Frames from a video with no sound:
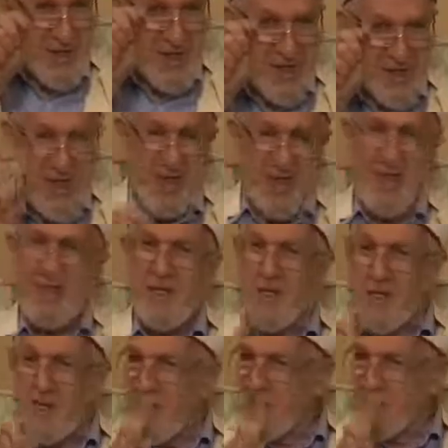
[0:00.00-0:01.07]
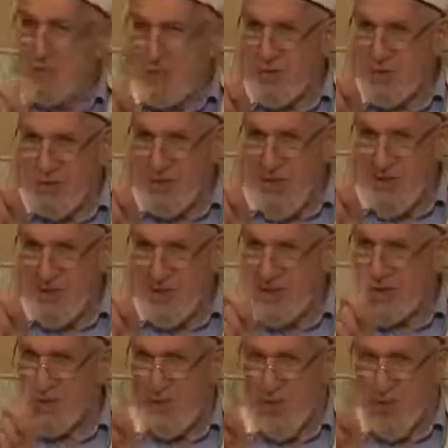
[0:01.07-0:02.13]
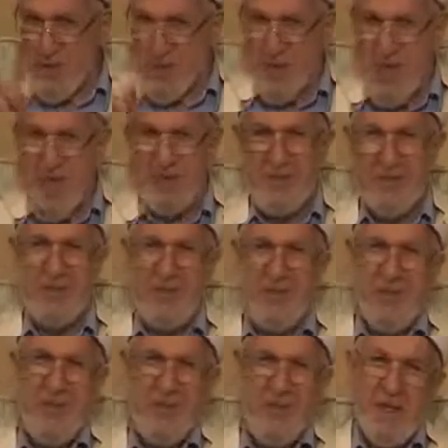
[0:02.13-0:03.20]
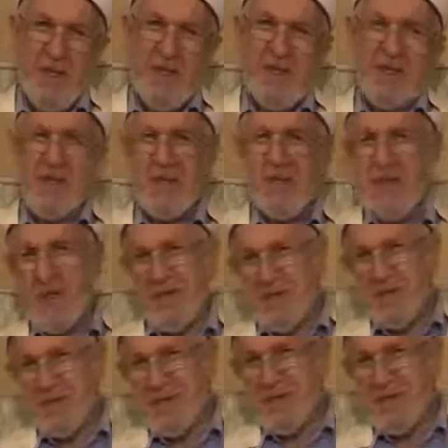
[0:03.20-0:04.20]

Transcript: adamlar gelir. Bu kuraldır hiç değişmez. Evet.